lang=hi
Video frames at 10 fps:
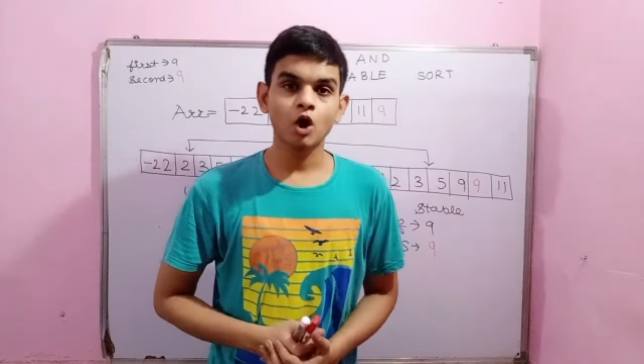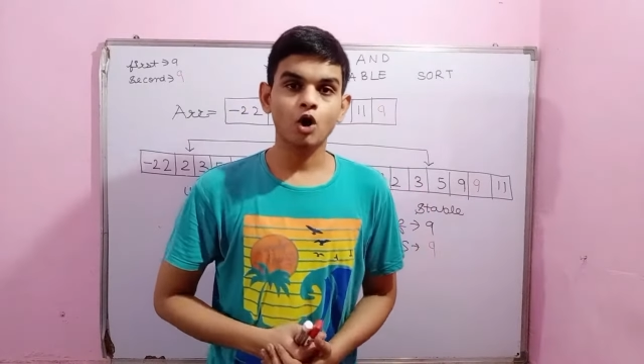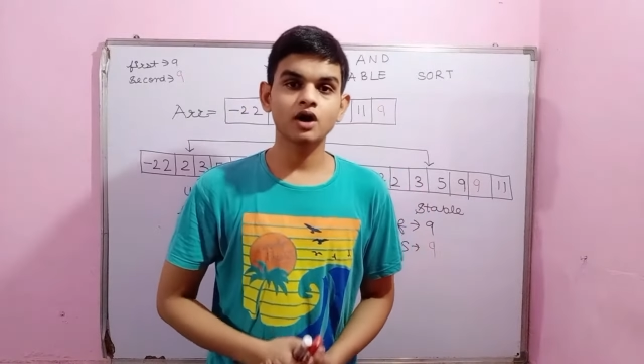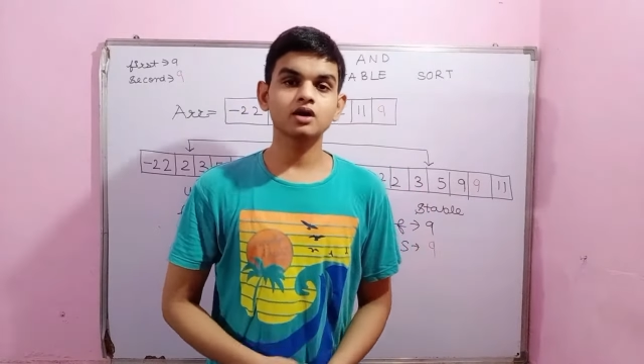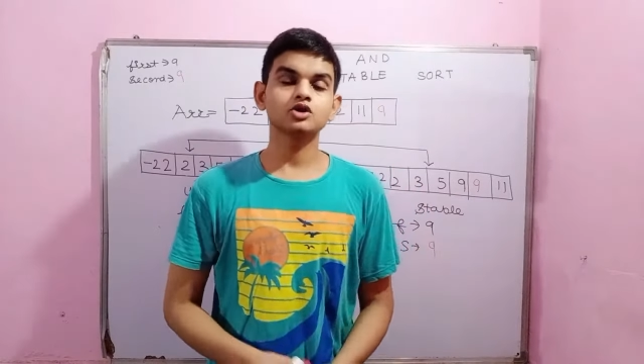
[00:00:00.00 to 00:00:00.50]

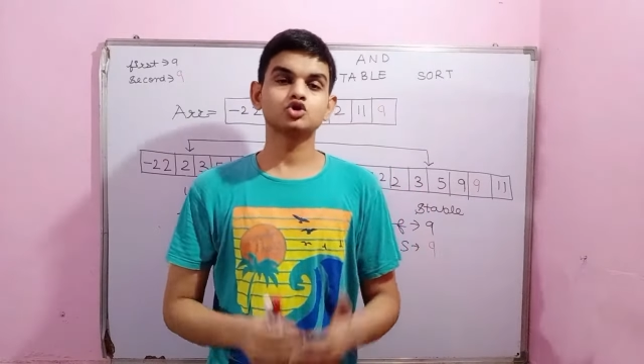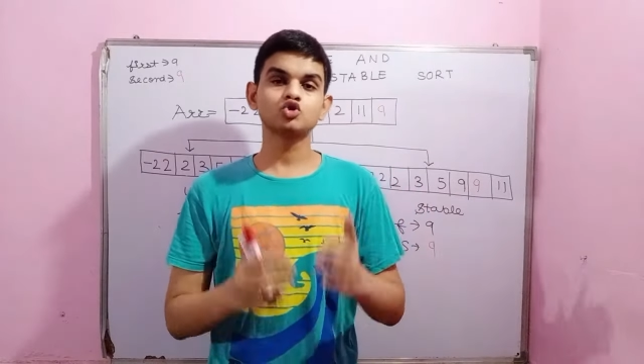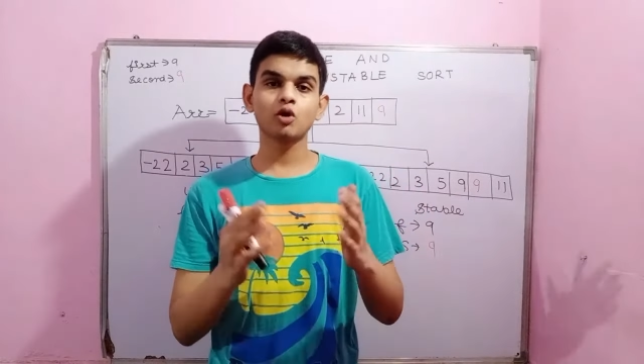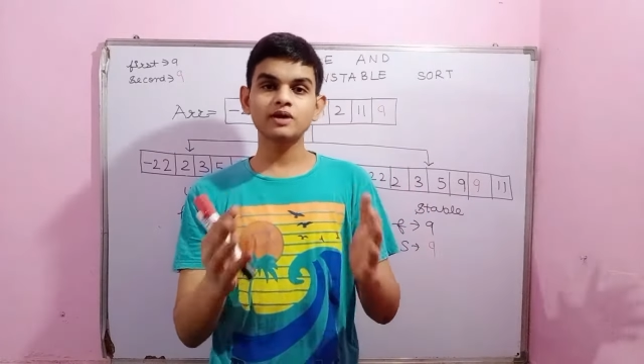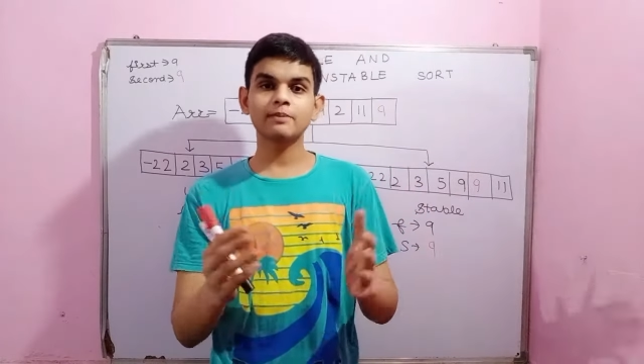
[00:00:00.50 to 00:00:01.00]
और
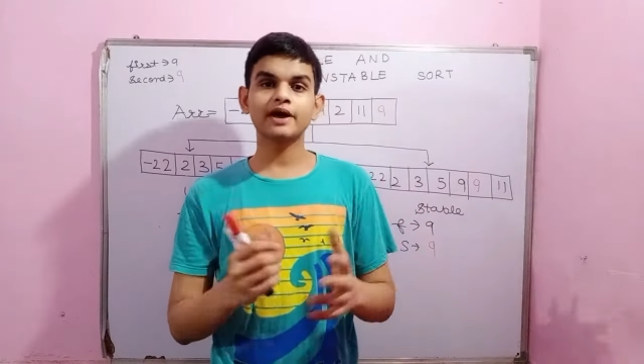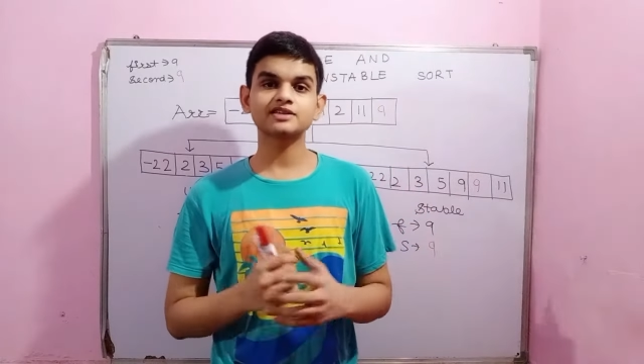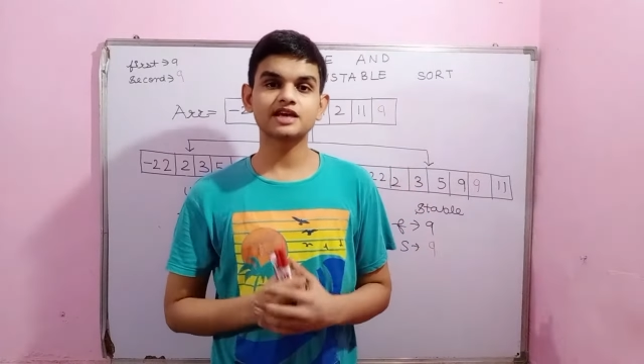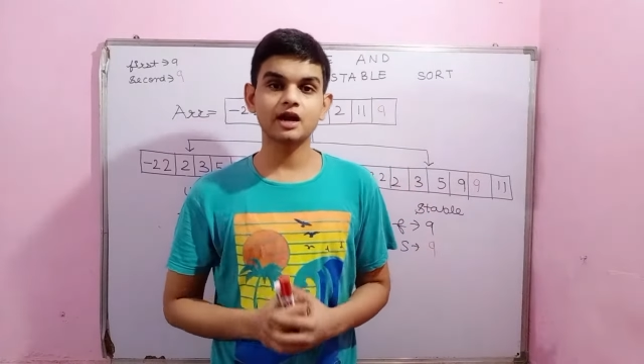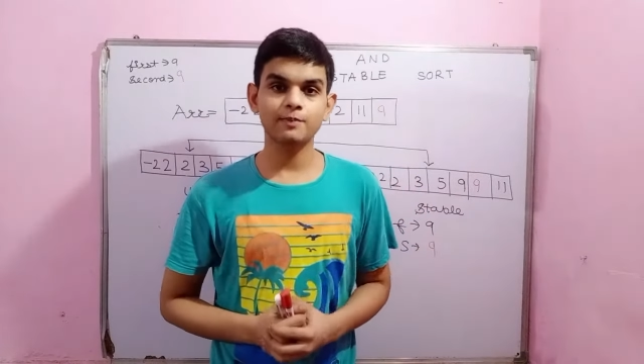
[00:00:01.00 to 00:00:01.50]
जो भी हमारे
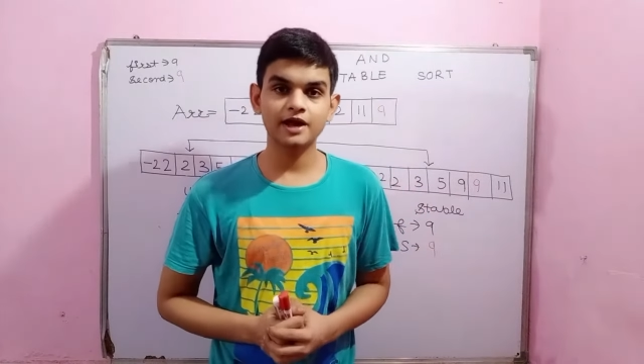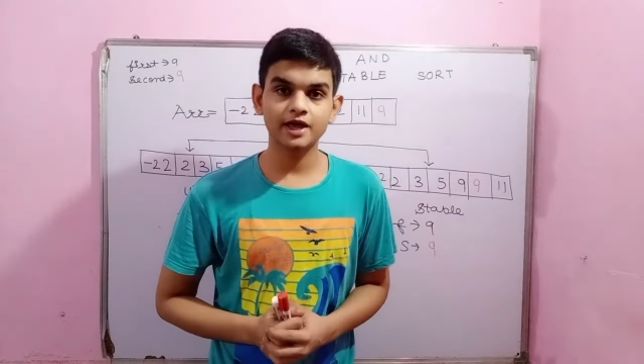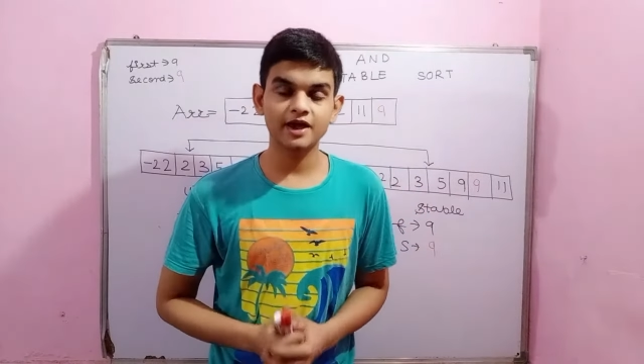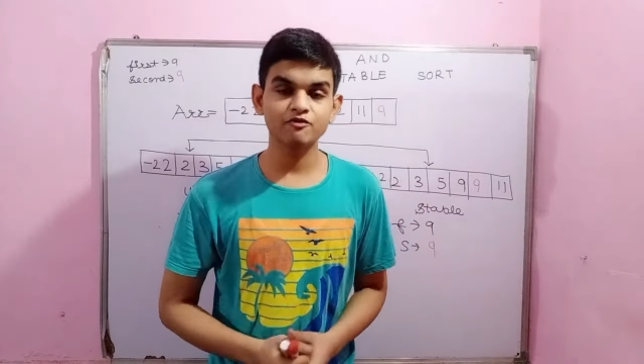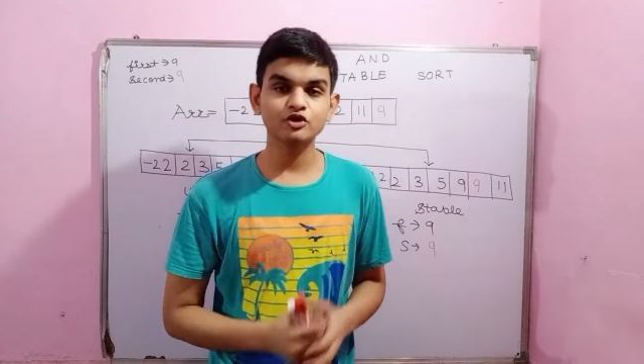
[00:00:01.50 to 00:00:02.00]
चैनल पे नए
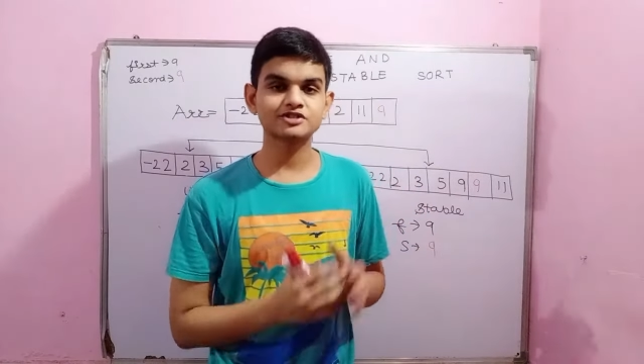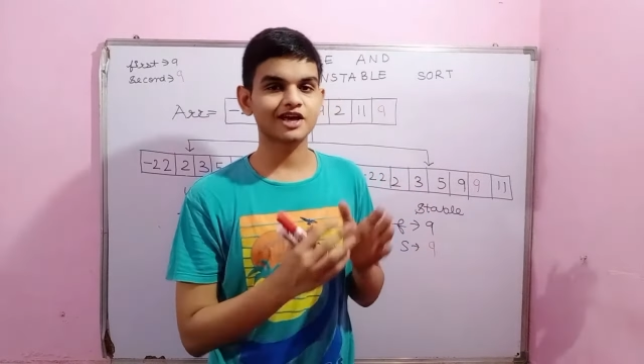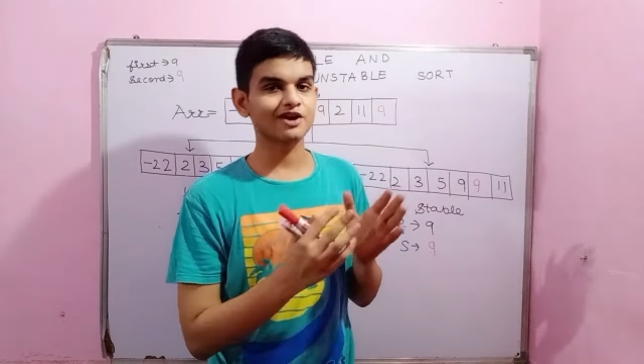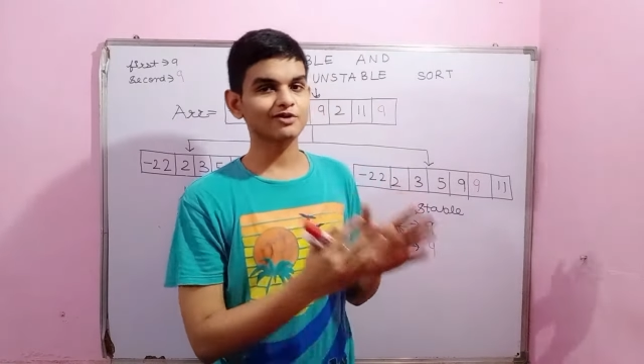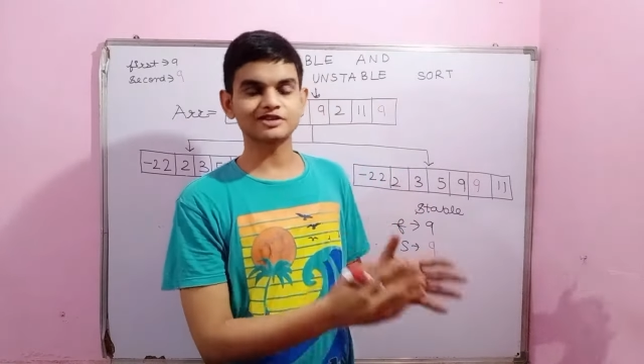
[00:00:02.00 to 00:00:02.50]
हैं वो इस
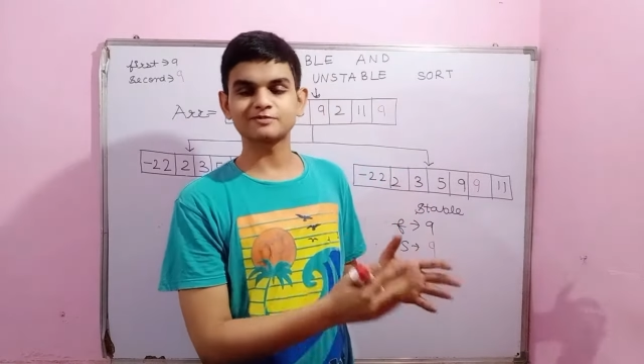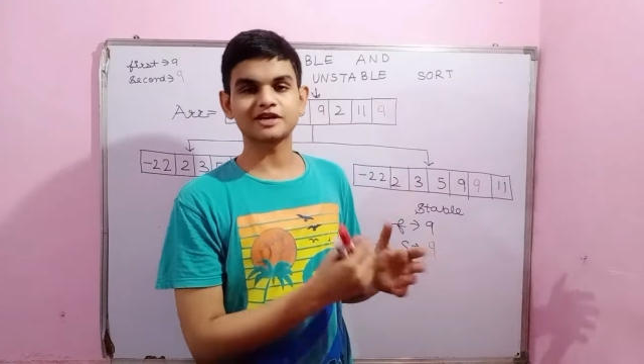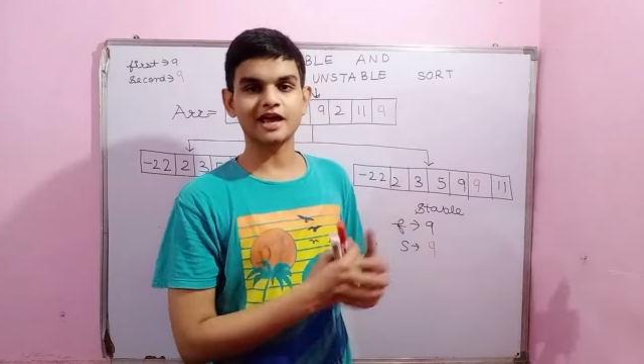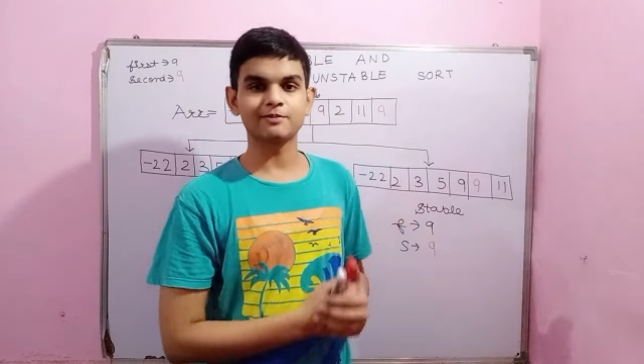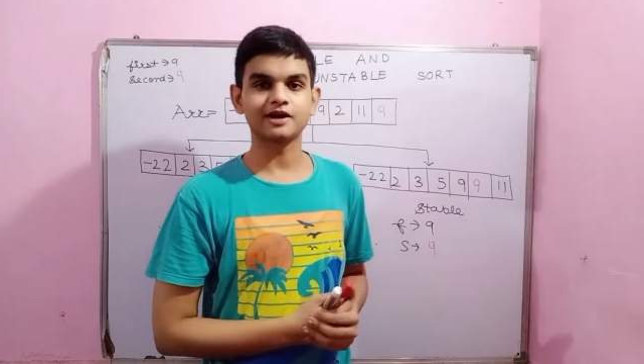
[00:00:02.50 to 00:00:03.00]
चैनल को
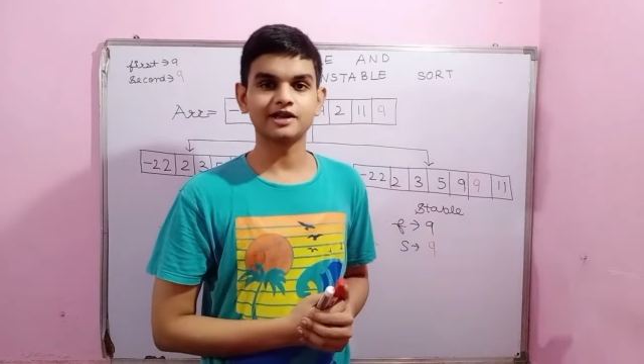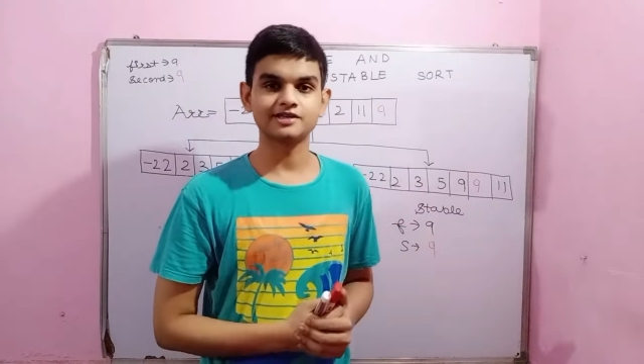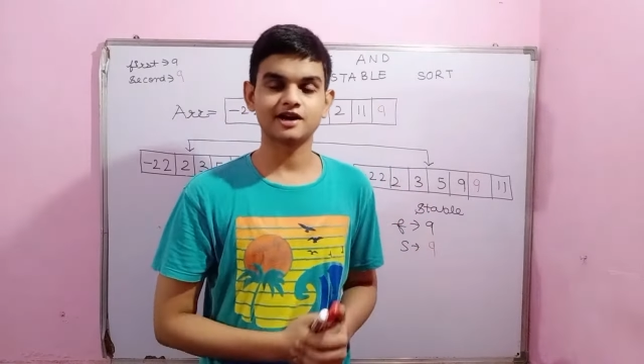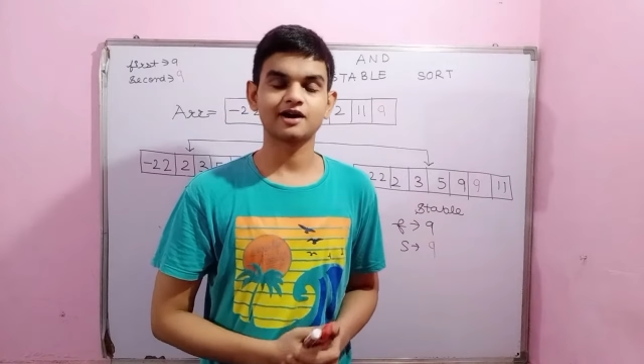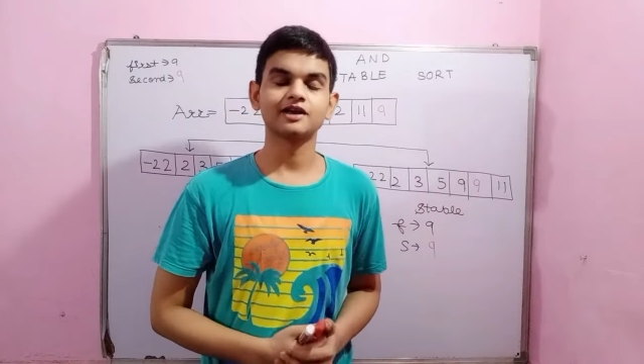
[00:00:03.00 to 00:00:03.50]
सब्सक्राइब कर
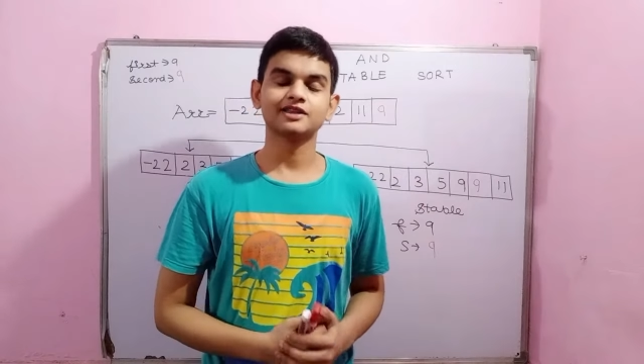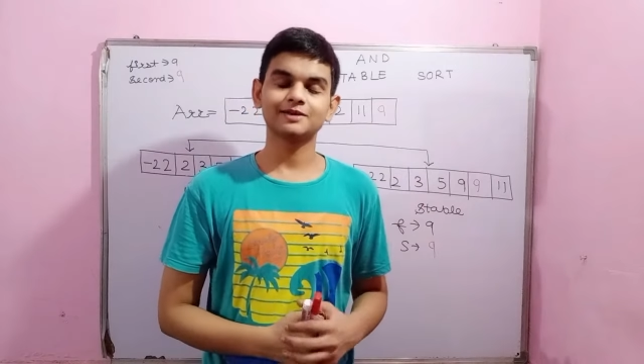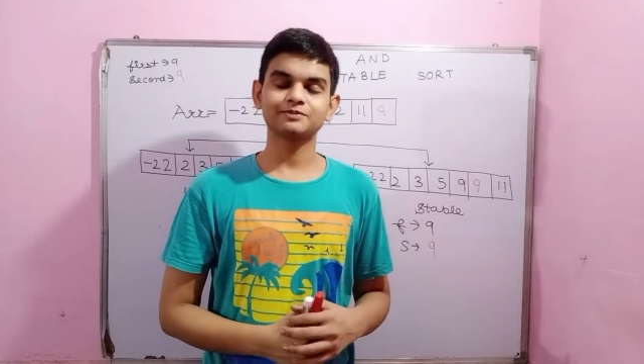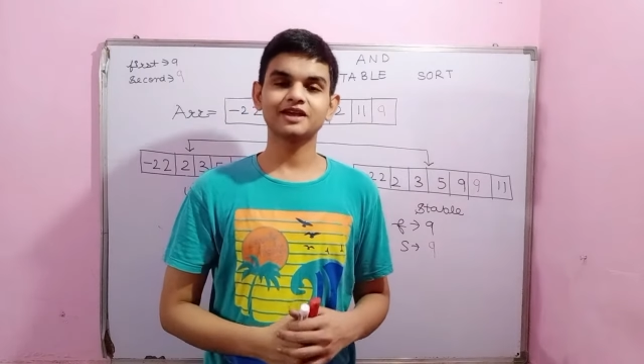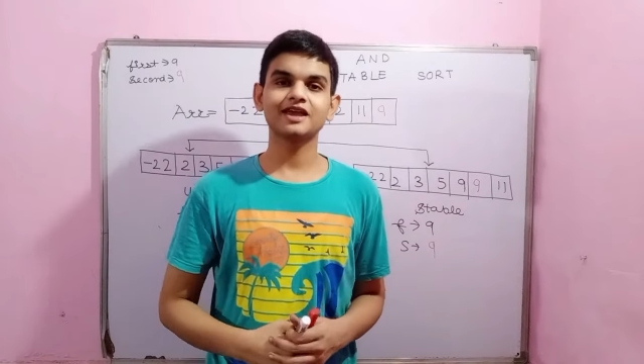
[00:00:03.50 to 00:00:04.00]
लीजिएगा
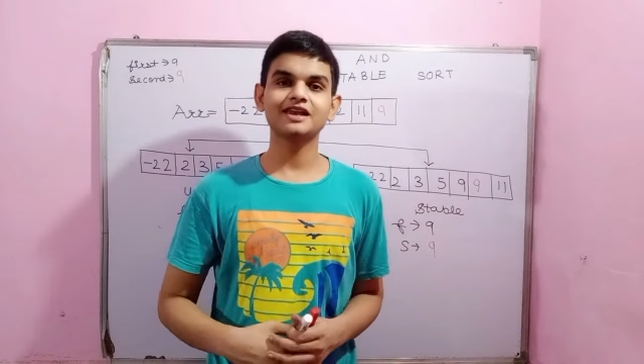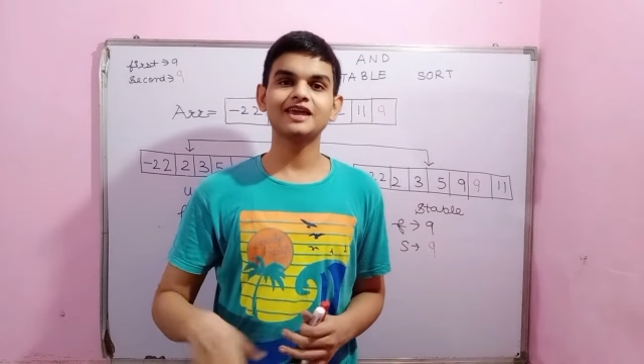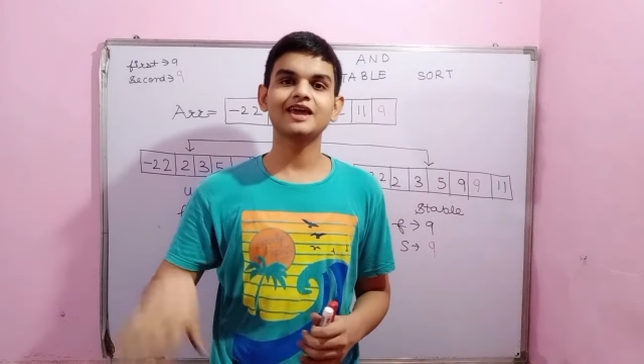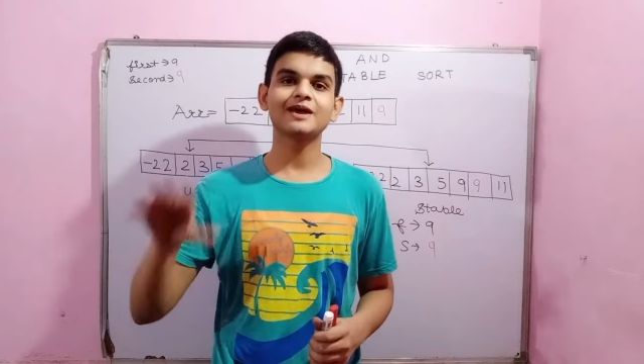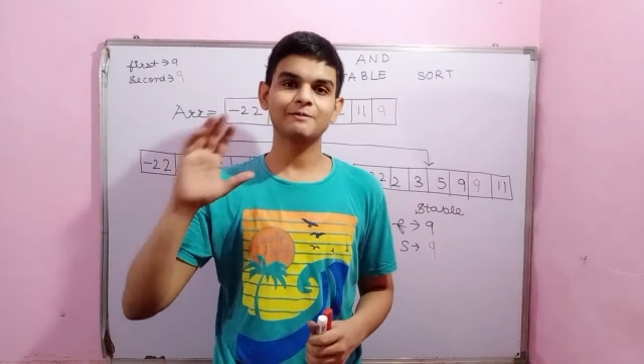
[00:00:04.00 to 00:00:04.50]
तब तक के लिए